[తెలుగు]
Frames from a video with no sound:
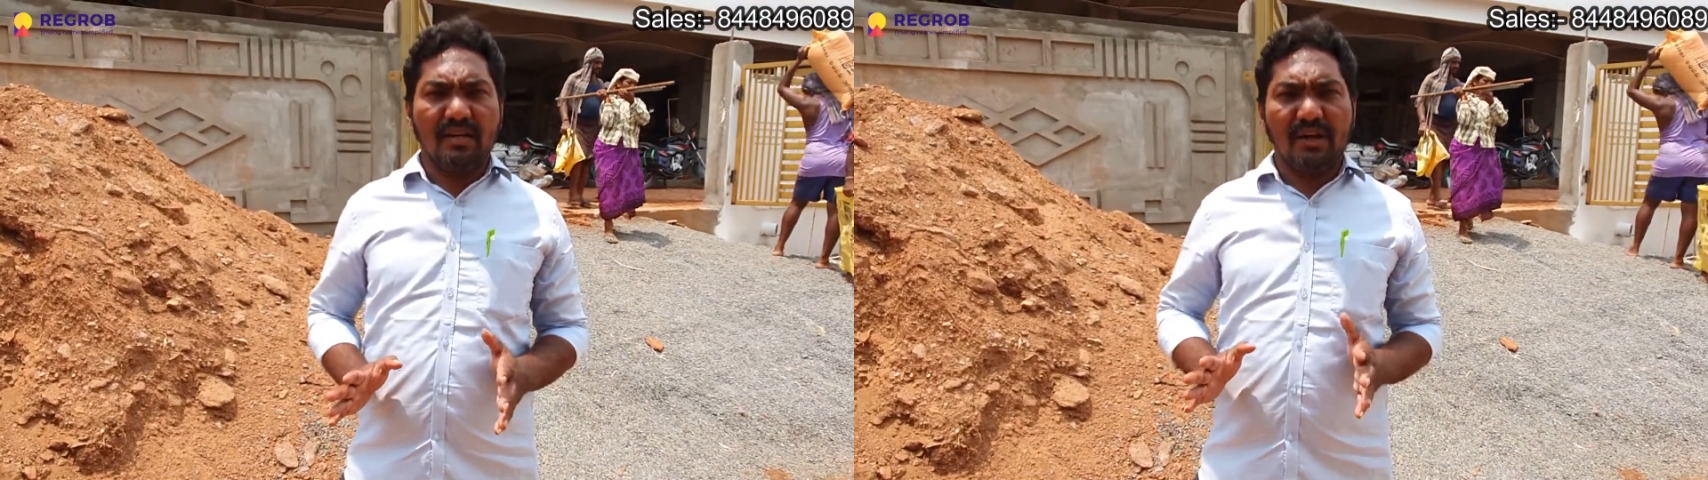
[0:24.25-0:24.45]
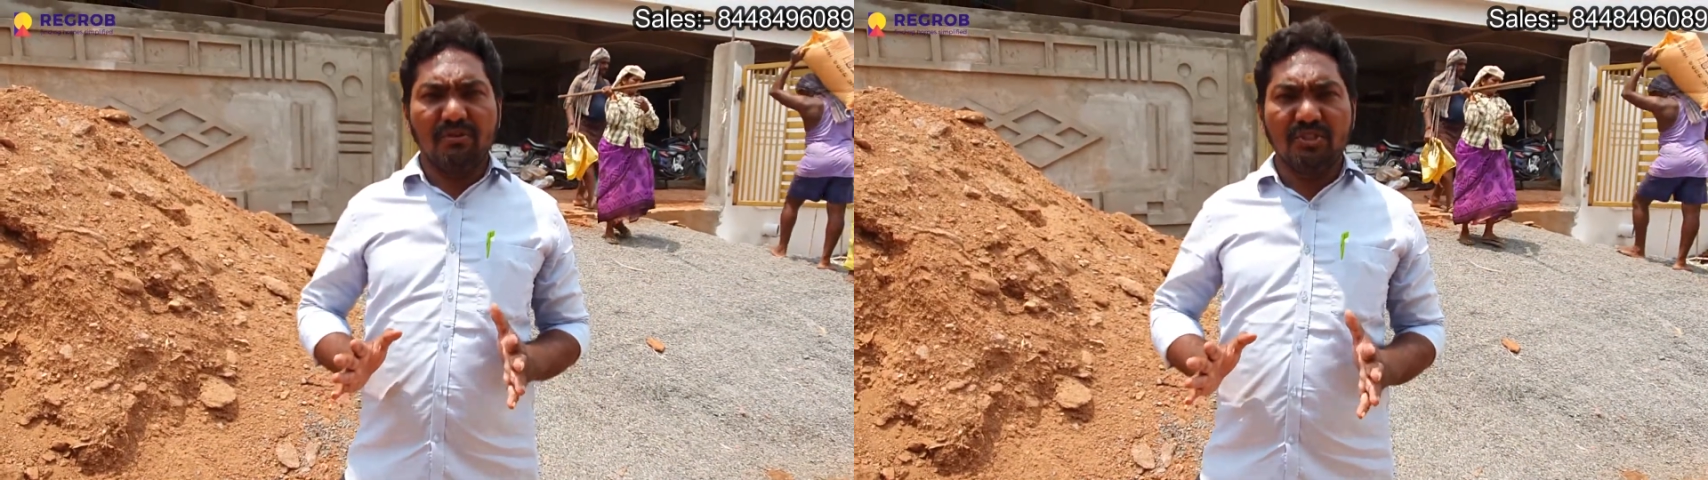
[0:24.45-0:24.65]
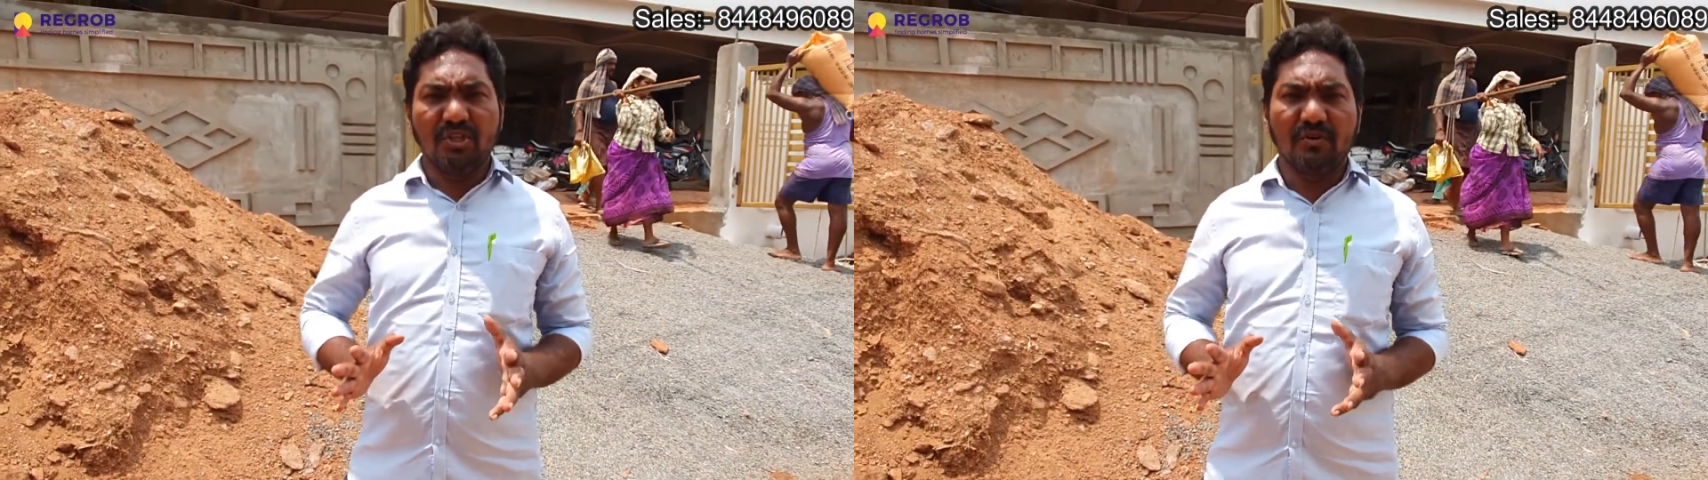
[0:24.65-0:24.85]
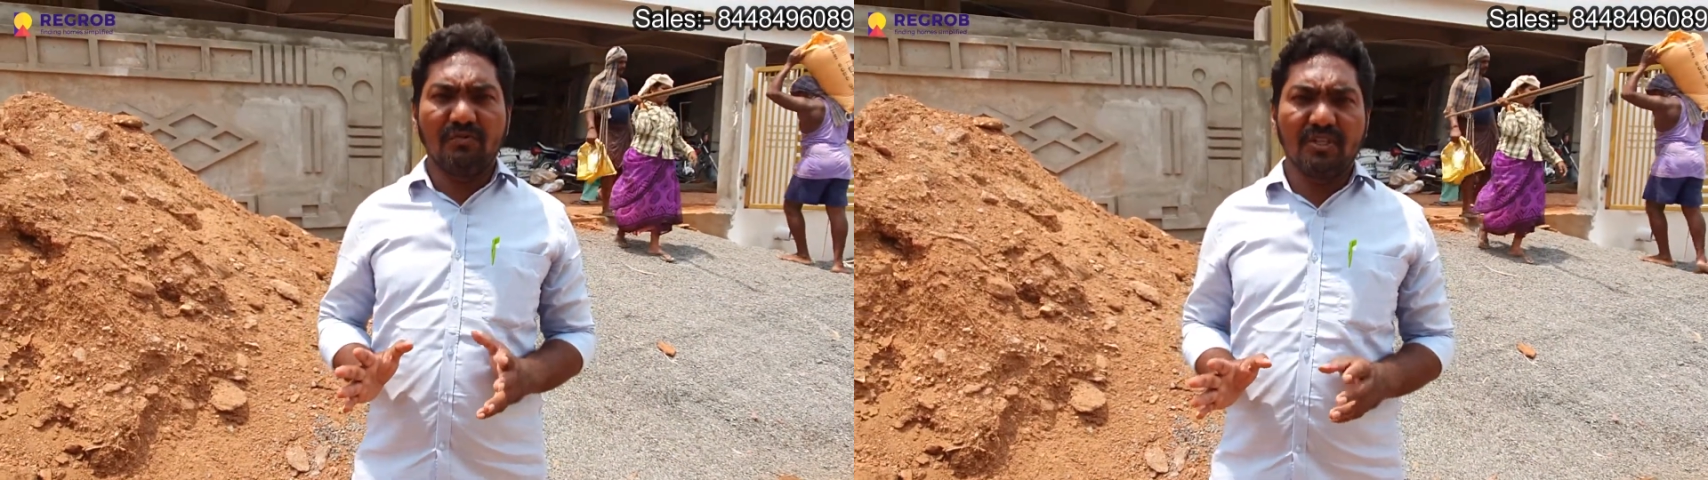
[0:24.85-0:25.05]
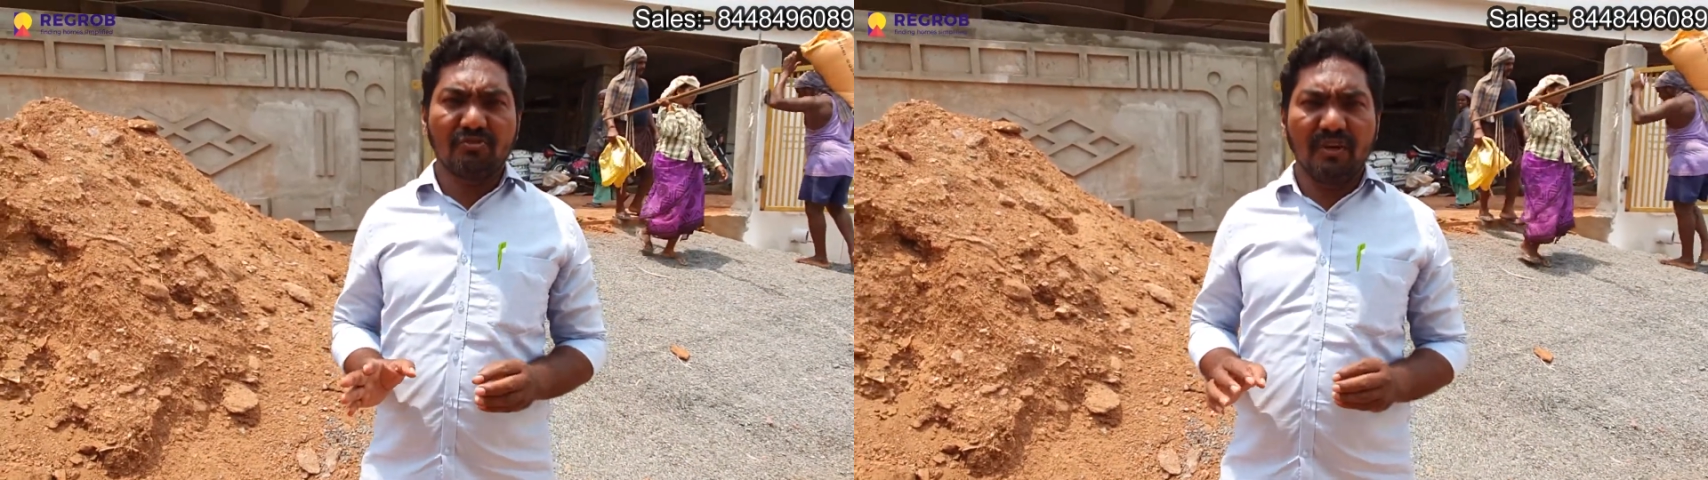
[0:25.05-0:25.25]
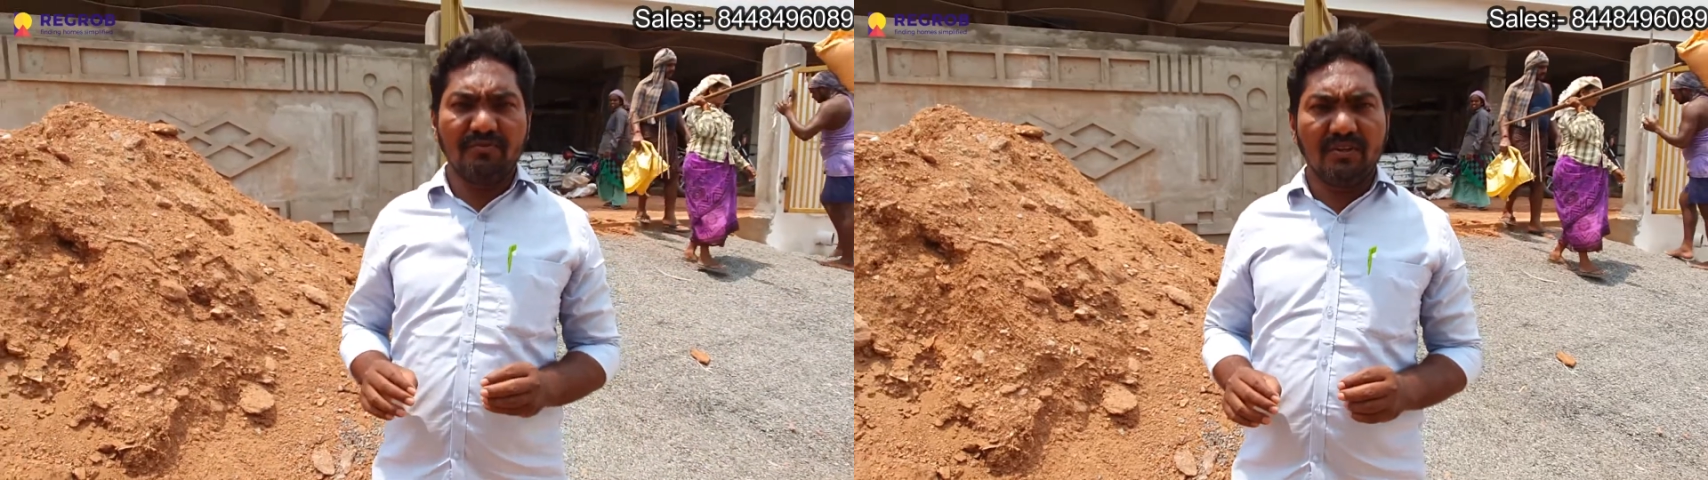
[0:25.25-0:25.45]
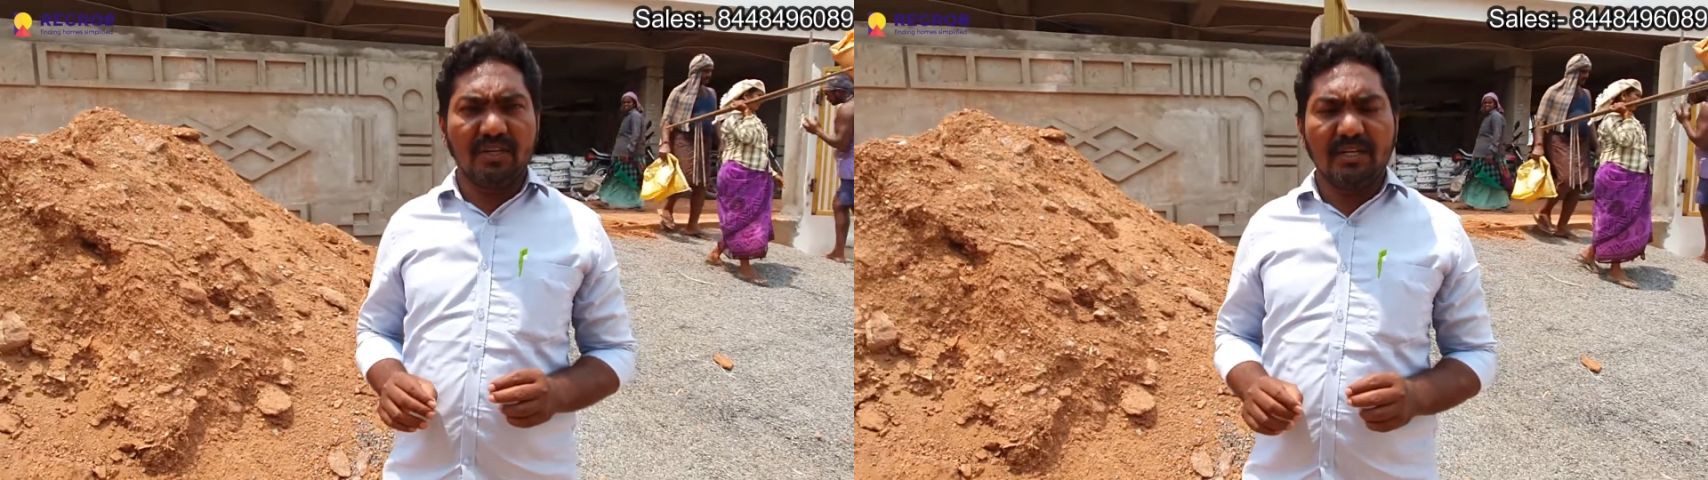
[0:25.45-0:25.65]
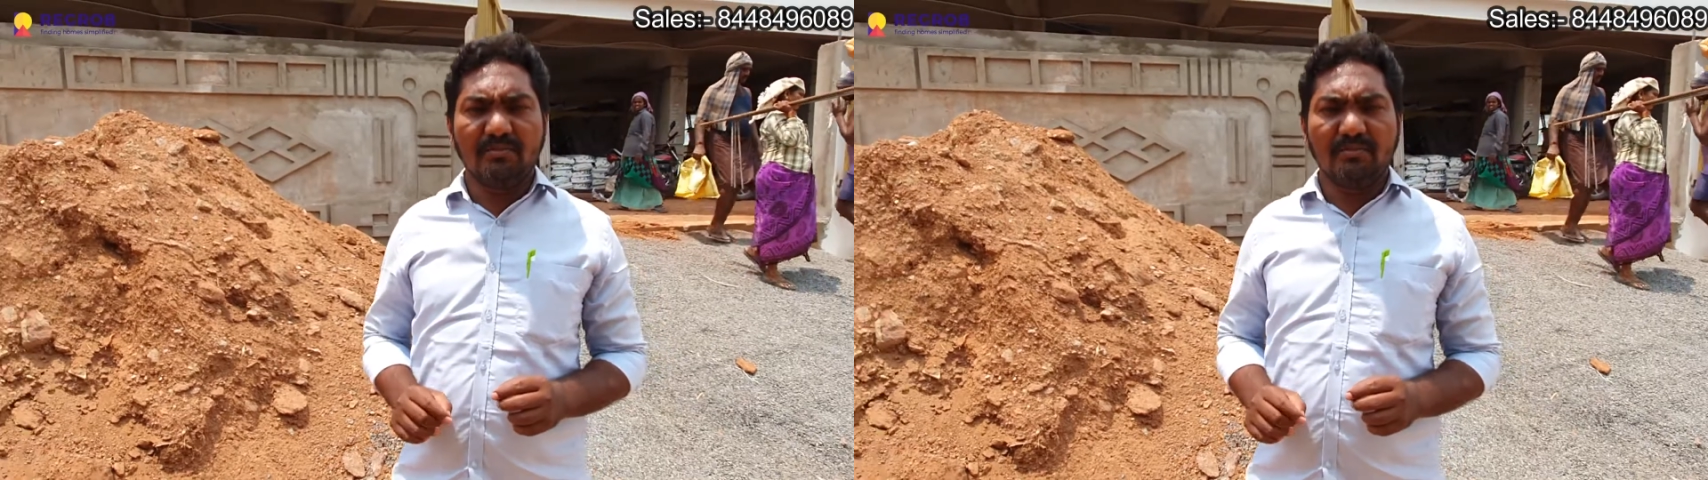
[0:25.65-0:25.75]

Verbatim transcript: లెవెన్ జీరో ఫైవ్ స్క్వేర్ ఫీట్లో